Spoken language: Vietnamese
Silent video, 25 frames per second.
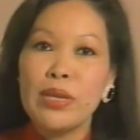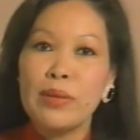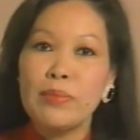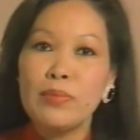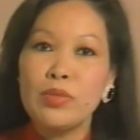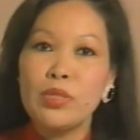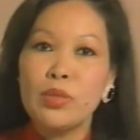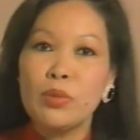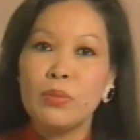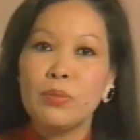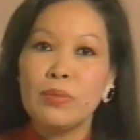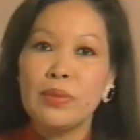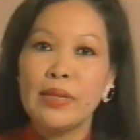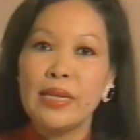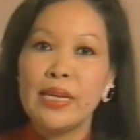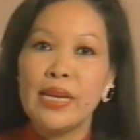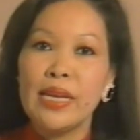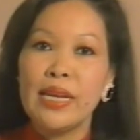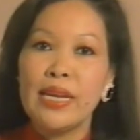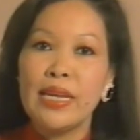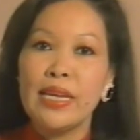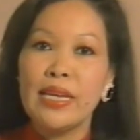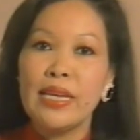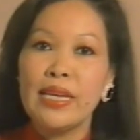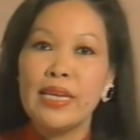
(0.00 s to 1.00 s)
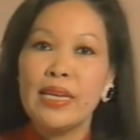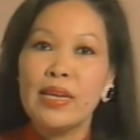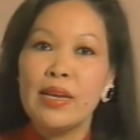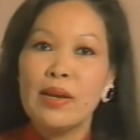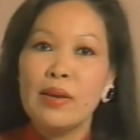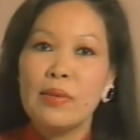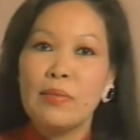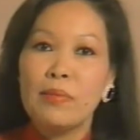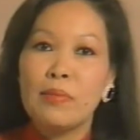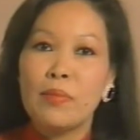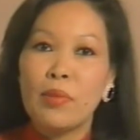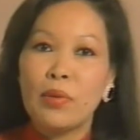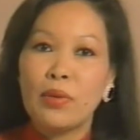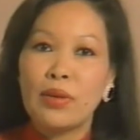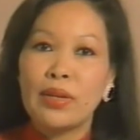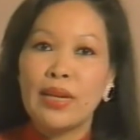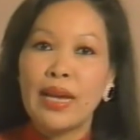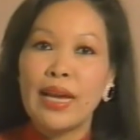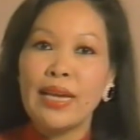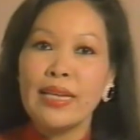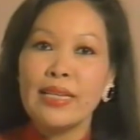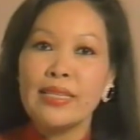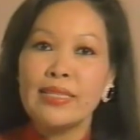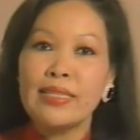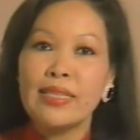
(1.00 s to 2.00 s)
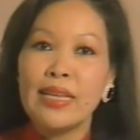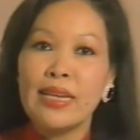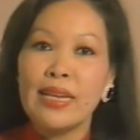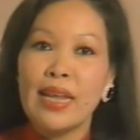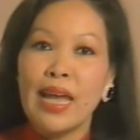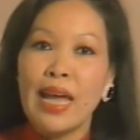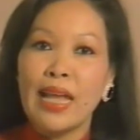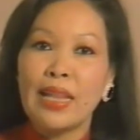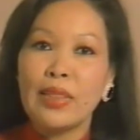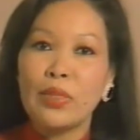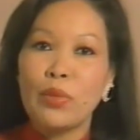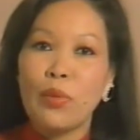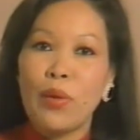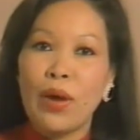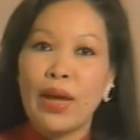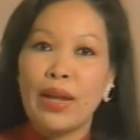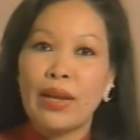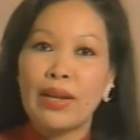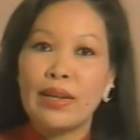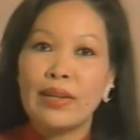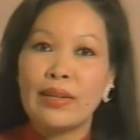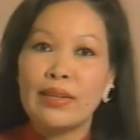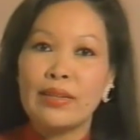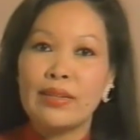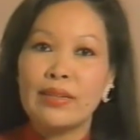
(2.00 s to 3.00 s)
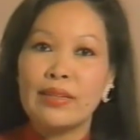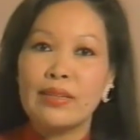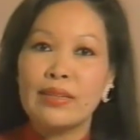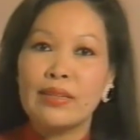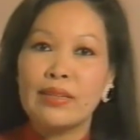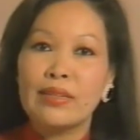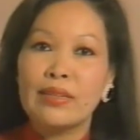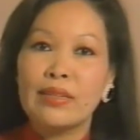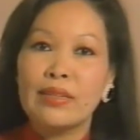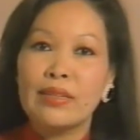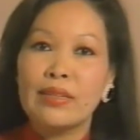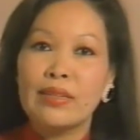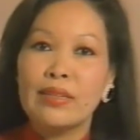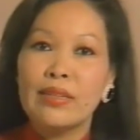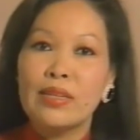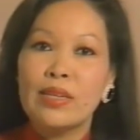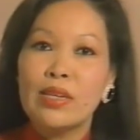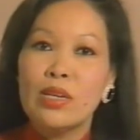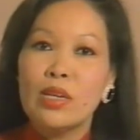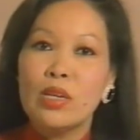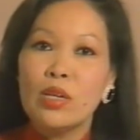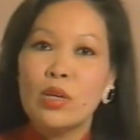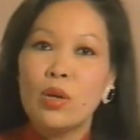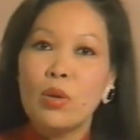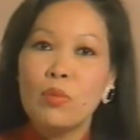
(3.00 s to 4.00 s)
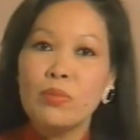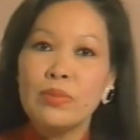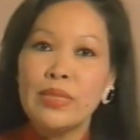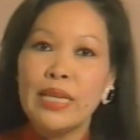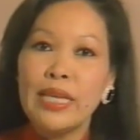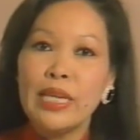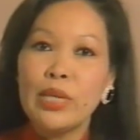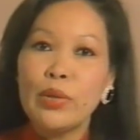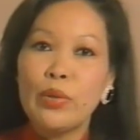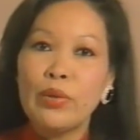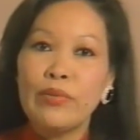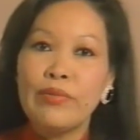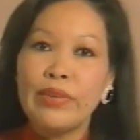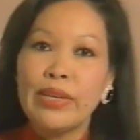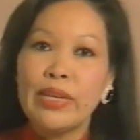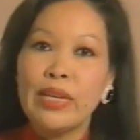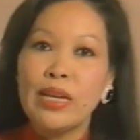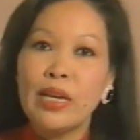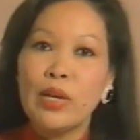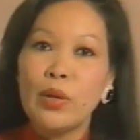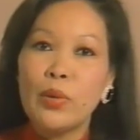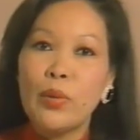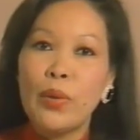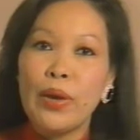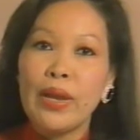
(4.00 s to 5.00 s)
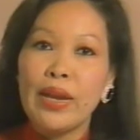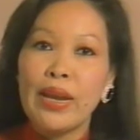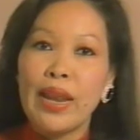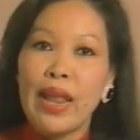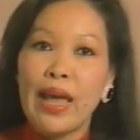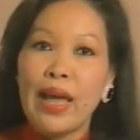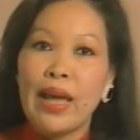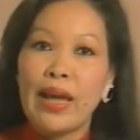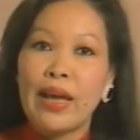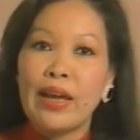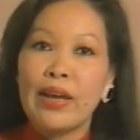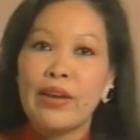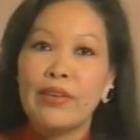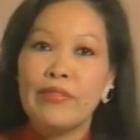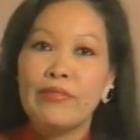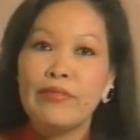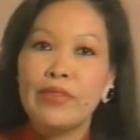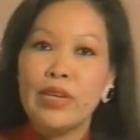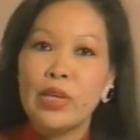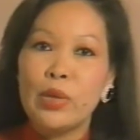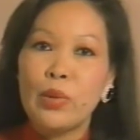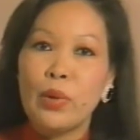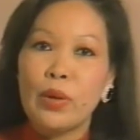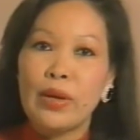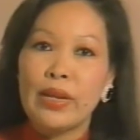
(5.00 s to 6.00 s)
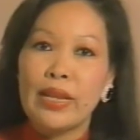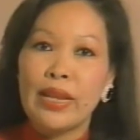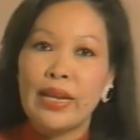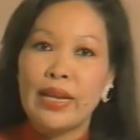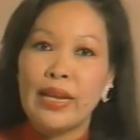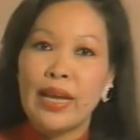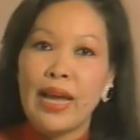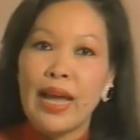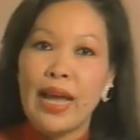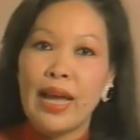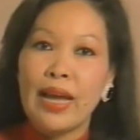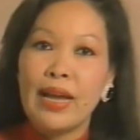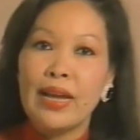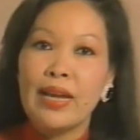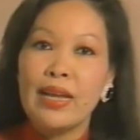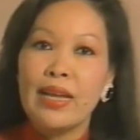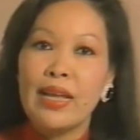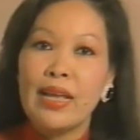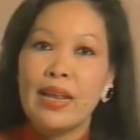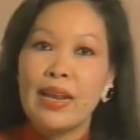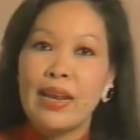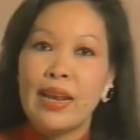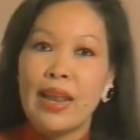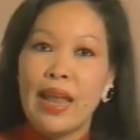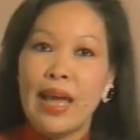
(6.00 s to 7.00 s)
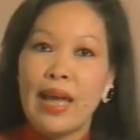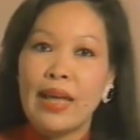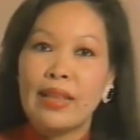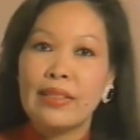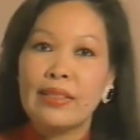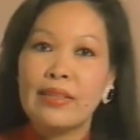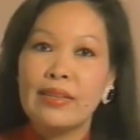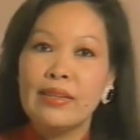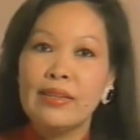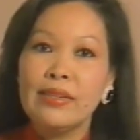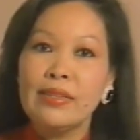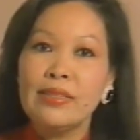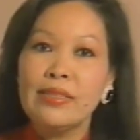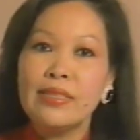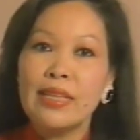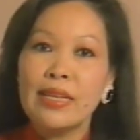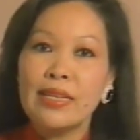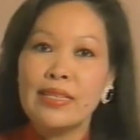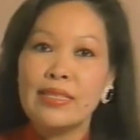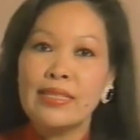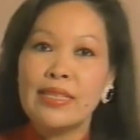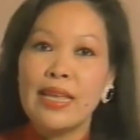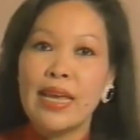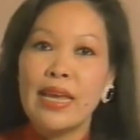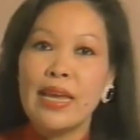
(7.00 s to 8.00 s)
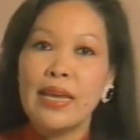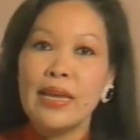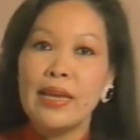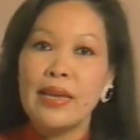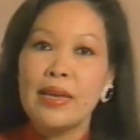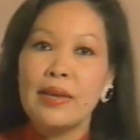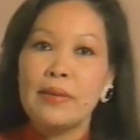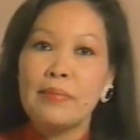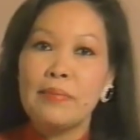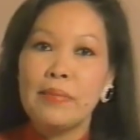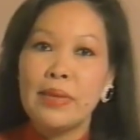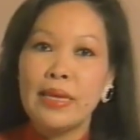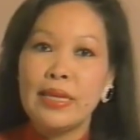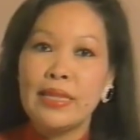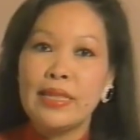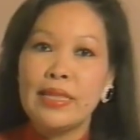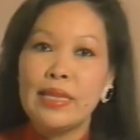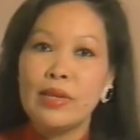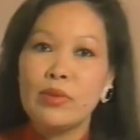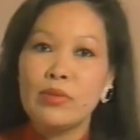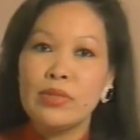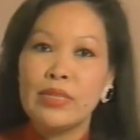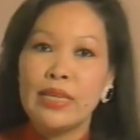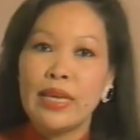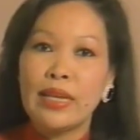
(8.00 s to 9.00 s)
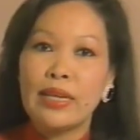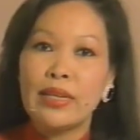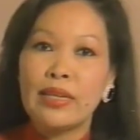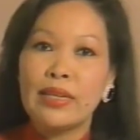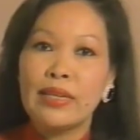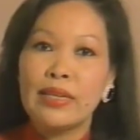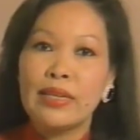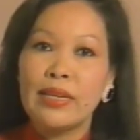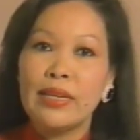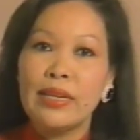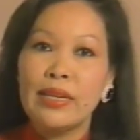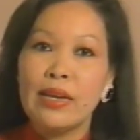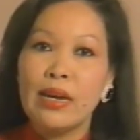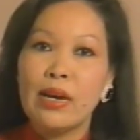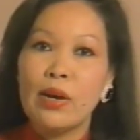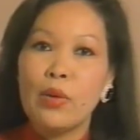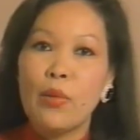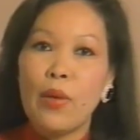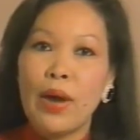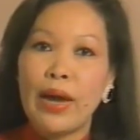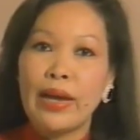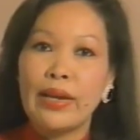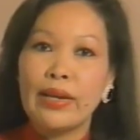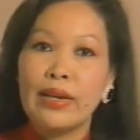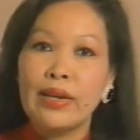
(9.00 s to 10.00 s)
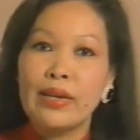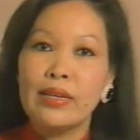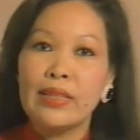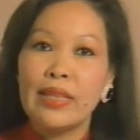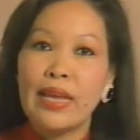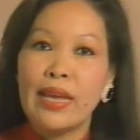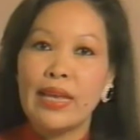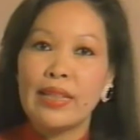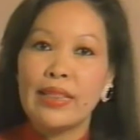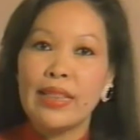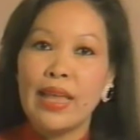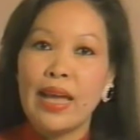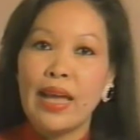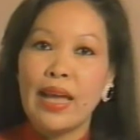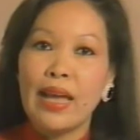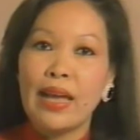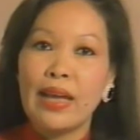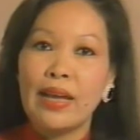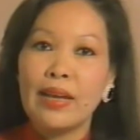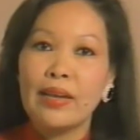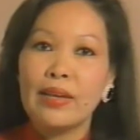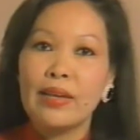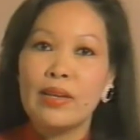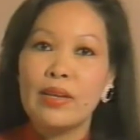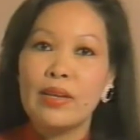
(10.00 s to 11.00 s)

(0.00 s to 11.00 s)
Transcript: nhiễm trùng kia đi một cách rất an toàn. Cũng xin quý vị đừng quên là vi khuẩn liệt kháng là thứ rất dễ bị tiêu diệt khi ở ngoài cơ thể ta.